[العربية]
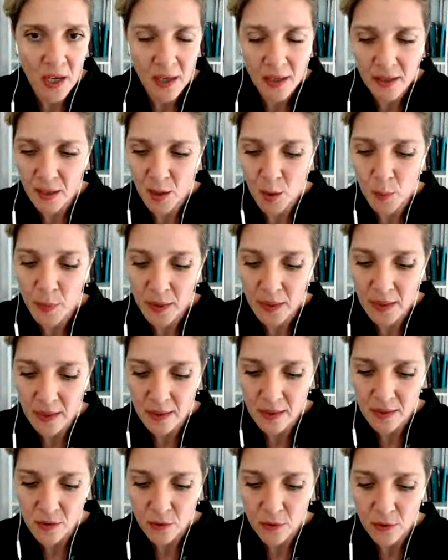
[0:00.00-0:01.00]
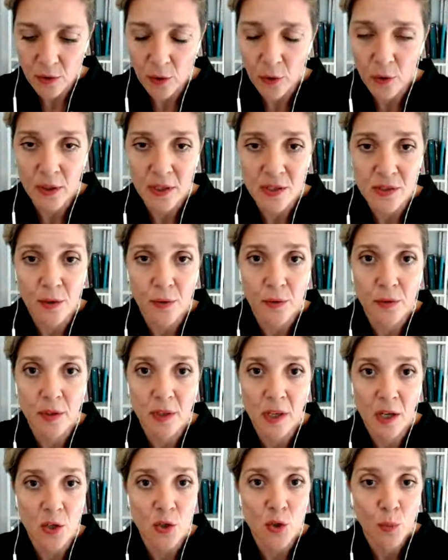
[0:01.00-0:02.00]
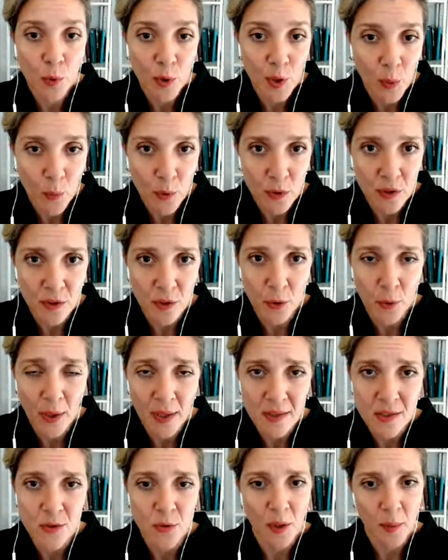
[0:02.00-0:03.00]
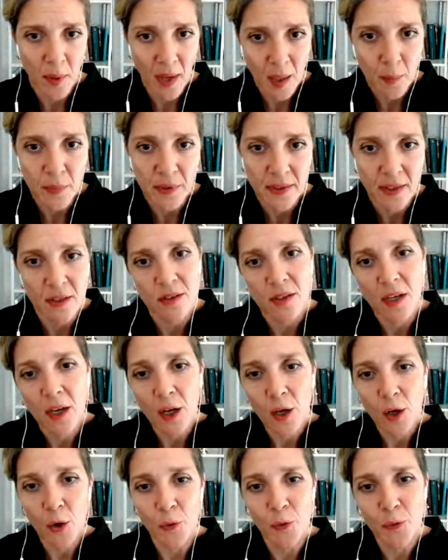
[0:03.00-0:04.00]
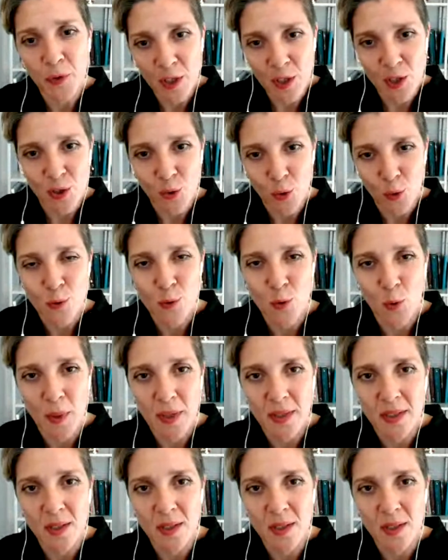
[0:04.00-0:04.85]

لم يكن هناك فقط كتاب واحد وصل إلى